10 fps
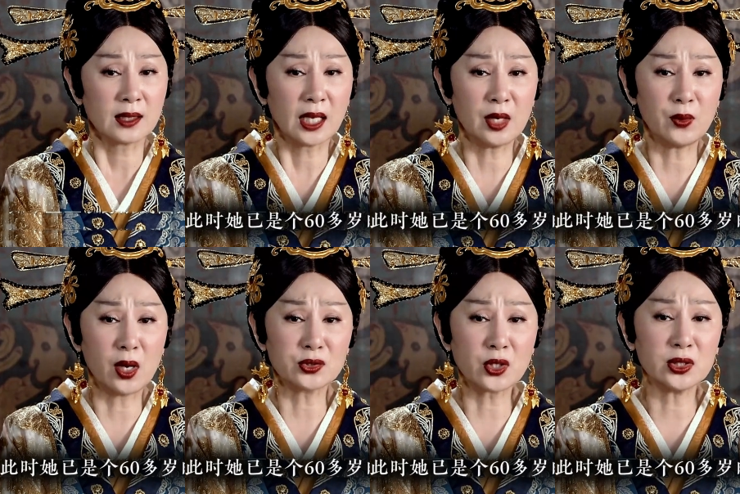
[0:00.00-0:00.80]
此时
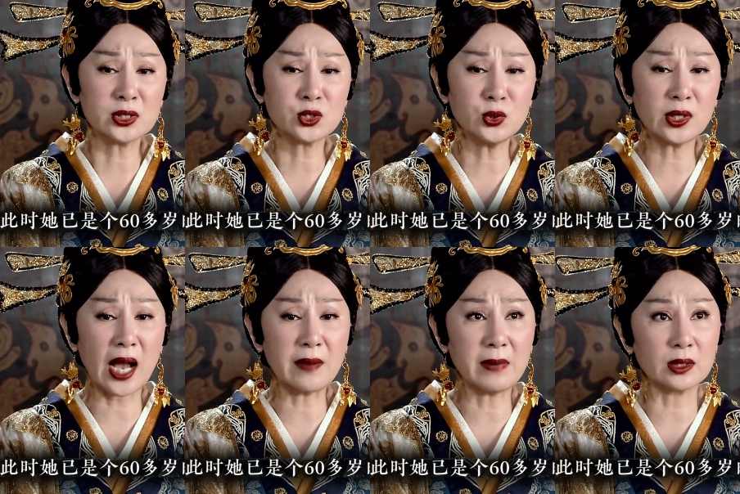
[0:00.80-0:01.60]
她已是个
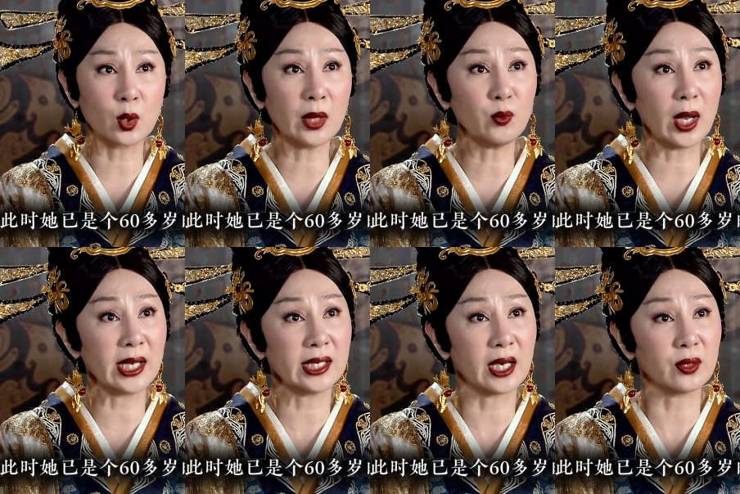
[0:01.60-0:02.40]
六十多岁的
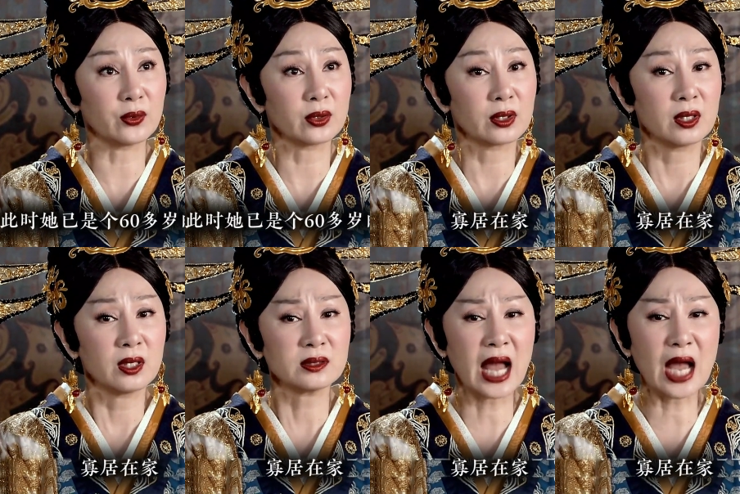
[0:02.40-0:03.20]
妇人，寡
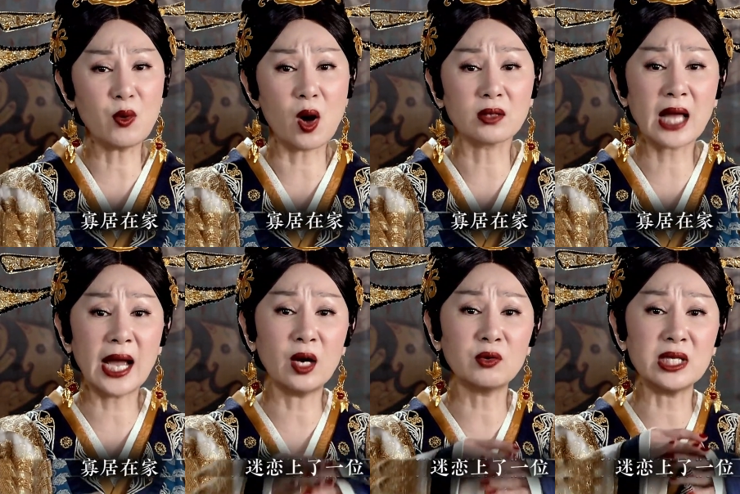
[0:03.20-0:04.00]
居在家，
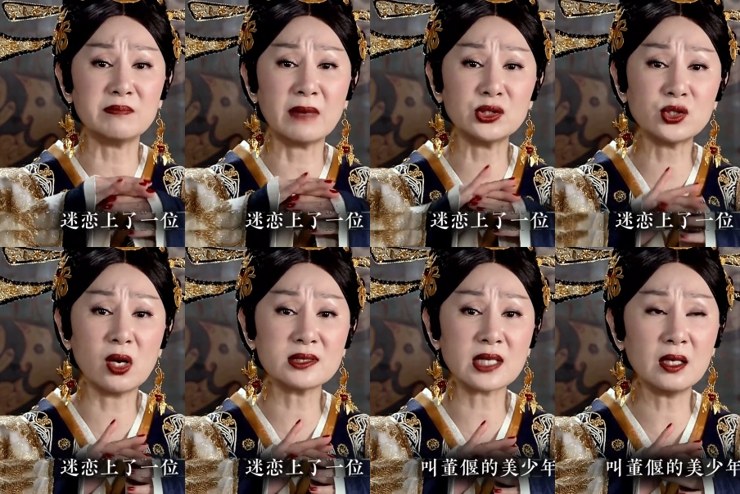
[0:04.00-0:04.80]
迷恋上了一
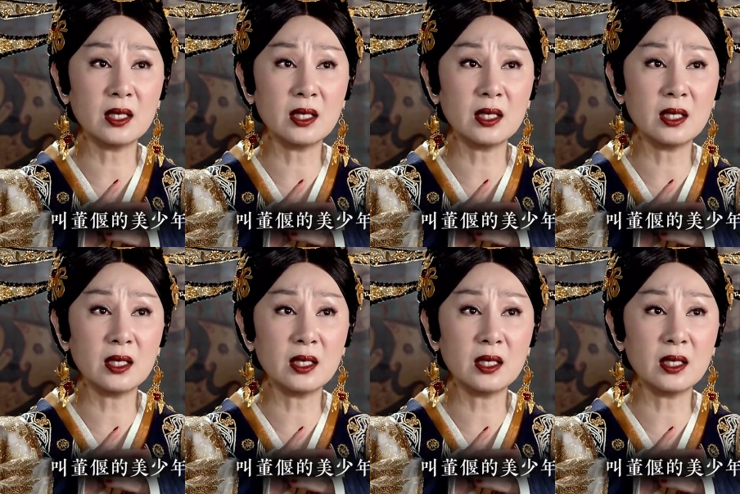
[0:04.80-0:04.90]
位叫